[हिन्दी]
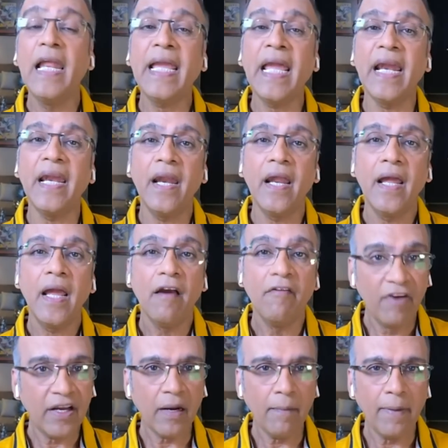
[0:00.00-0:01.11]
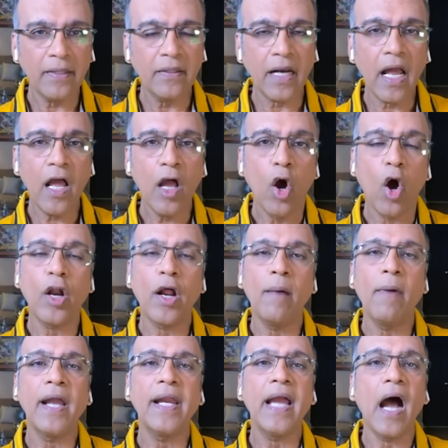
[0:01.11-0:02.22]
लेकिन विक्रम बत्रा और
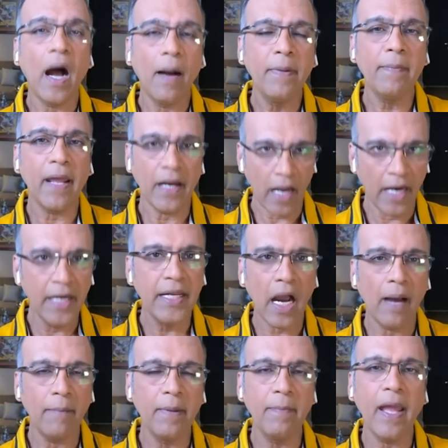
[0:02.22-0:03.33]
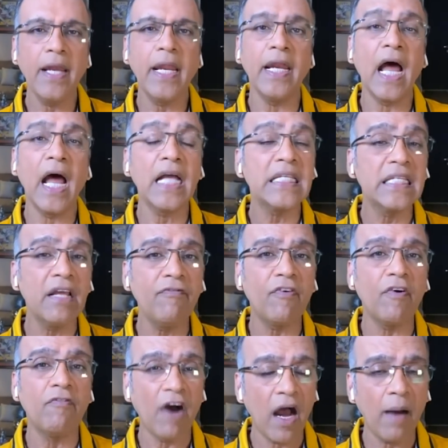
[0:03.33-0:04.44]
हमारे आर्मी मैन अन्य आर्मी मैन ने ना सिर्फ
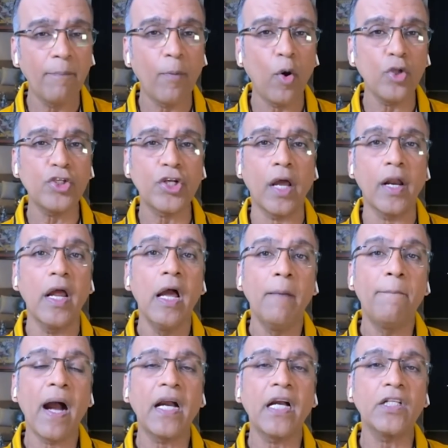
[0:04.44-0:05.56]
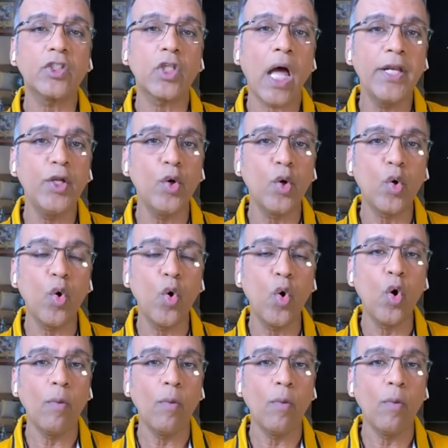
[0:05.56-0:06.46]
वहां पहुंचकर पाकिस्तानियों को